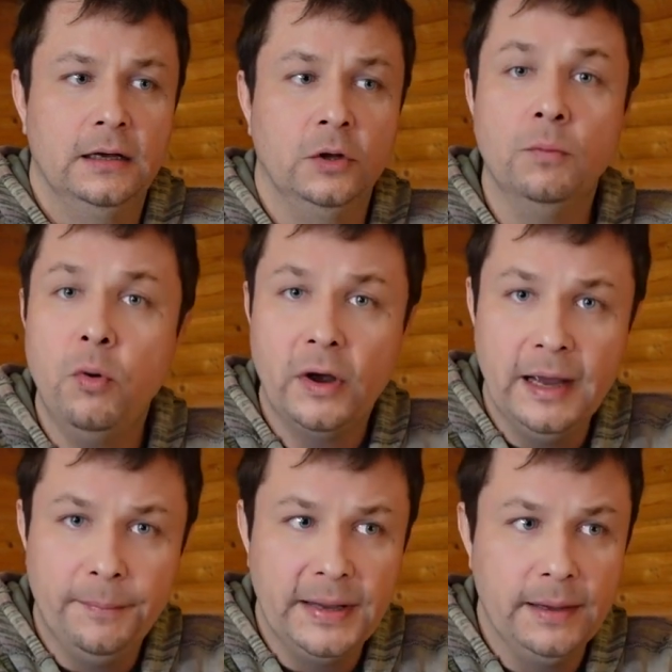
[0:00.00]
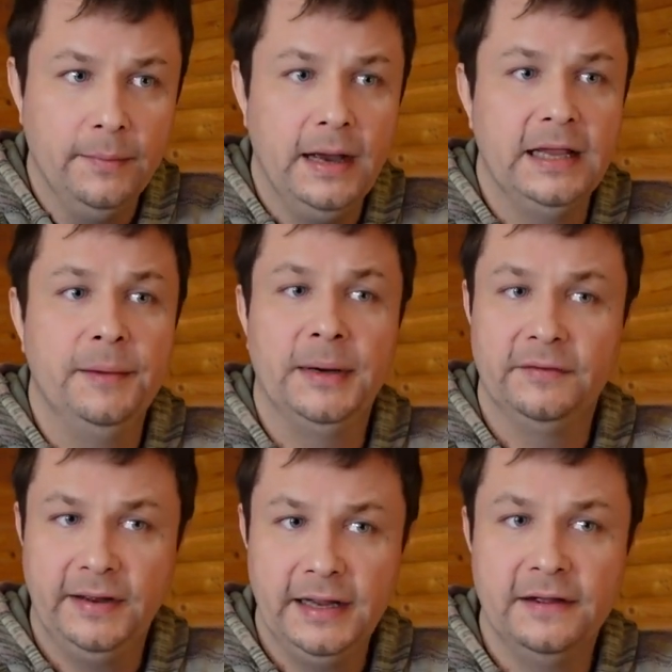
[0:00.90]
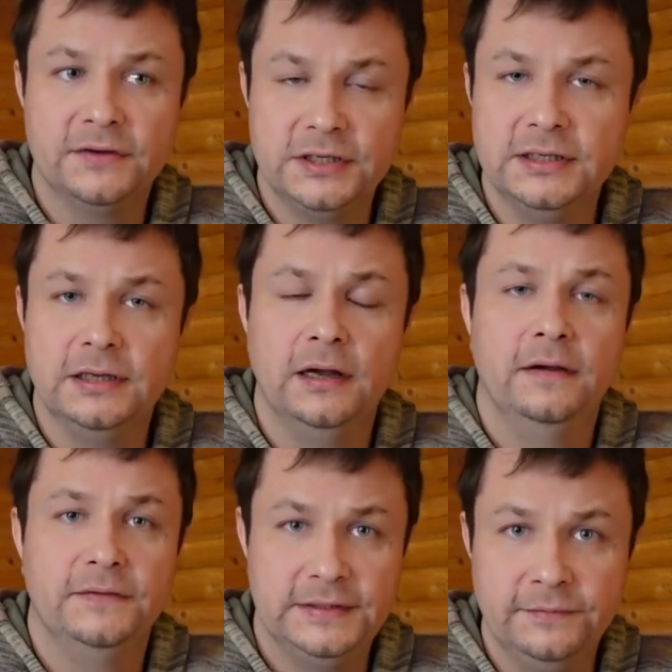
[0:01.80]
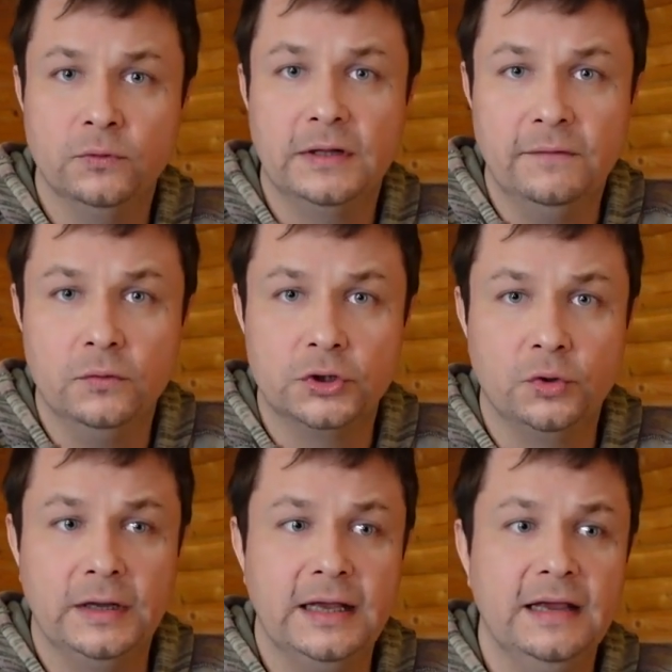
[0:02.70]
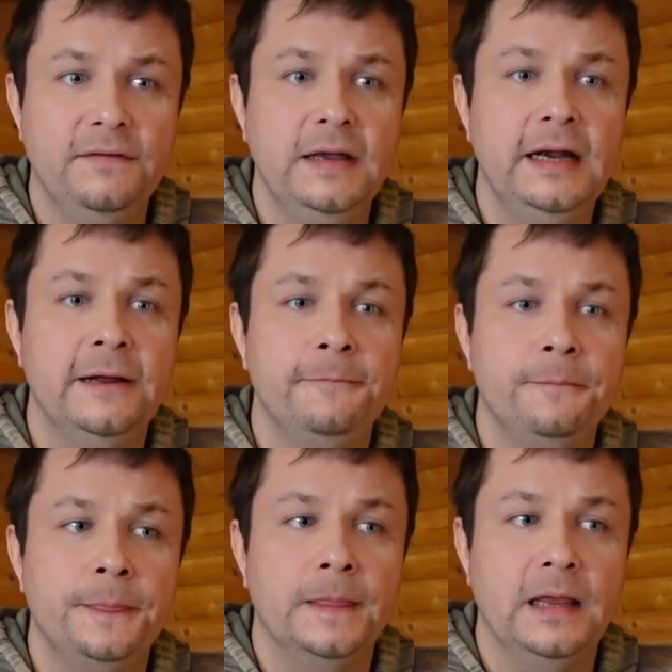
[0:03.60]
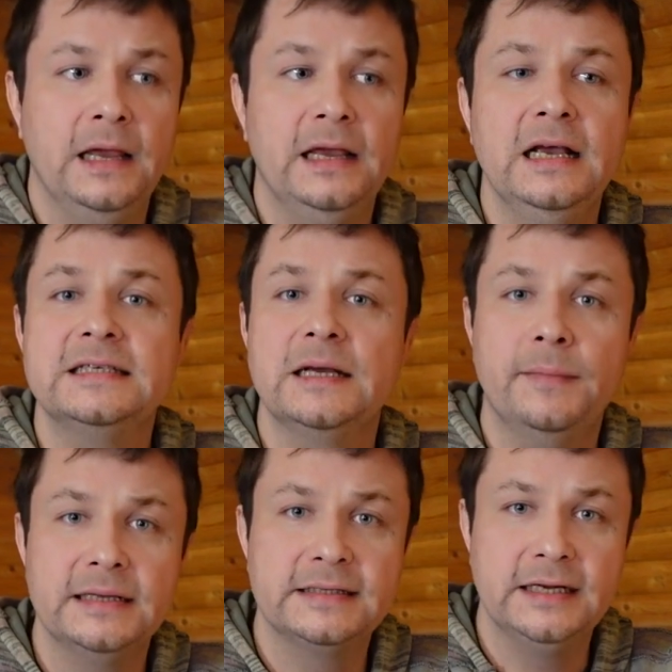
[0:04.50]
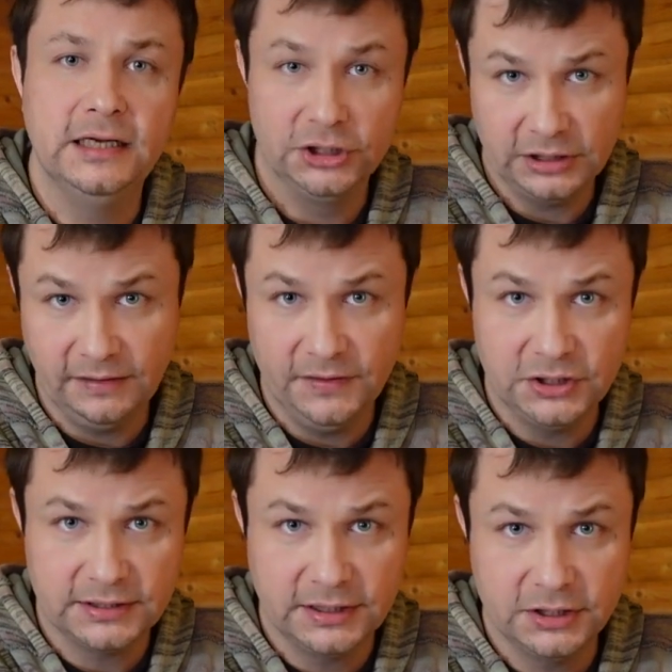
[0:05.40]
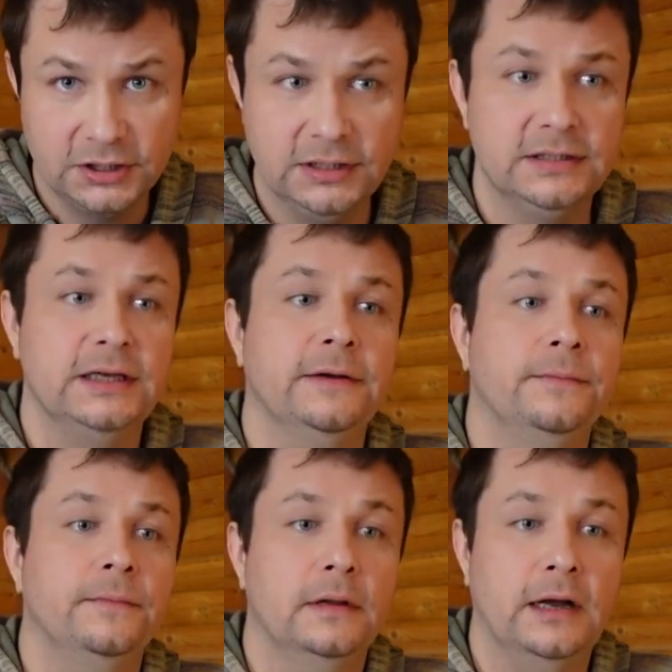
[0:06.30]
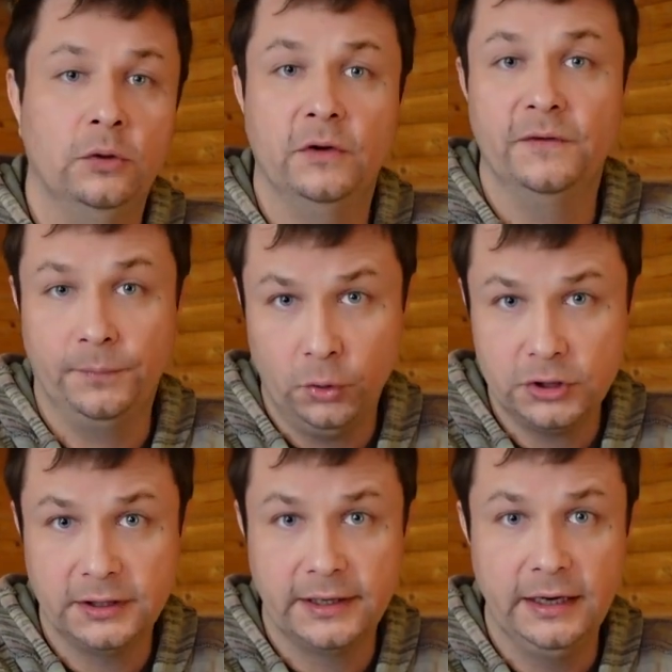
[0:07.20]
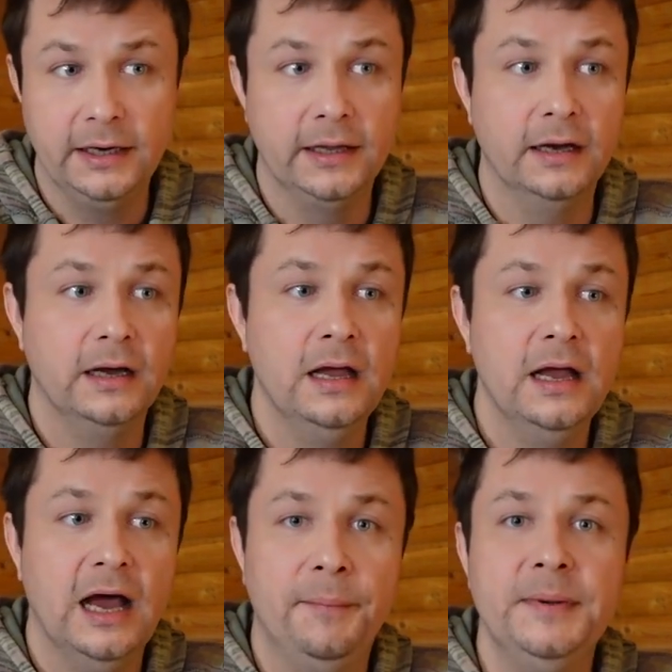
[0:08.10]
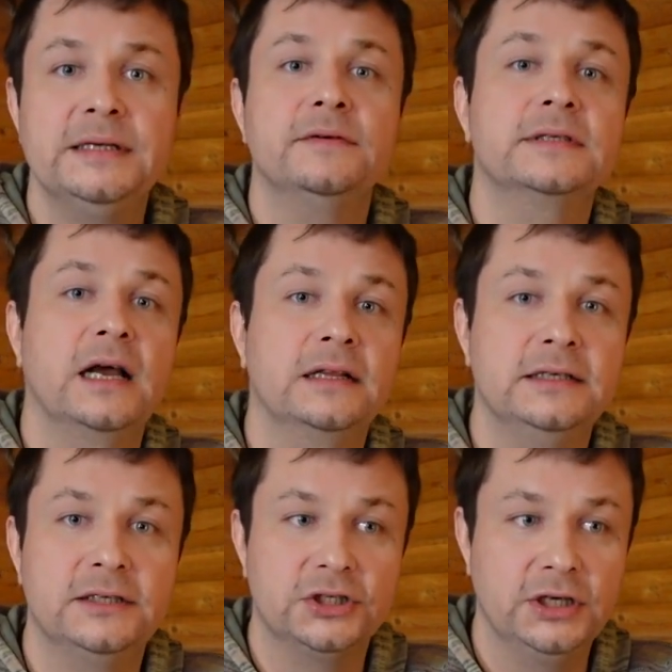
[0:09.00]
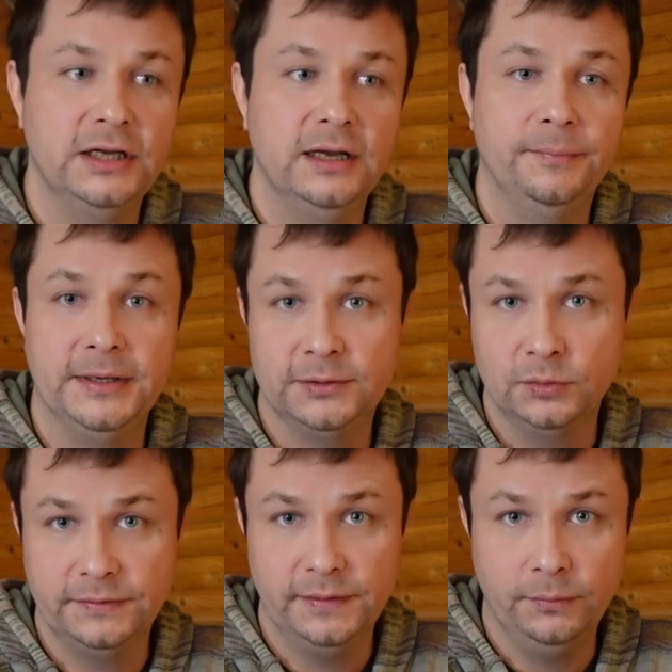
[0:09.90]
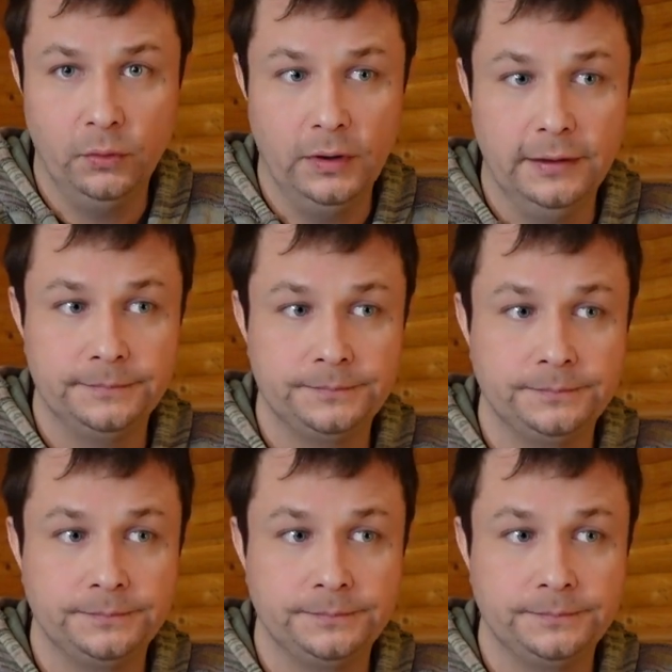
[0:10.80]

глубокое понимание и претворение в жизнь всего того, что они явили, и есть сама цель человеческой жизни – которое в прошлых религиях описывалось как достижение присутствия Бога.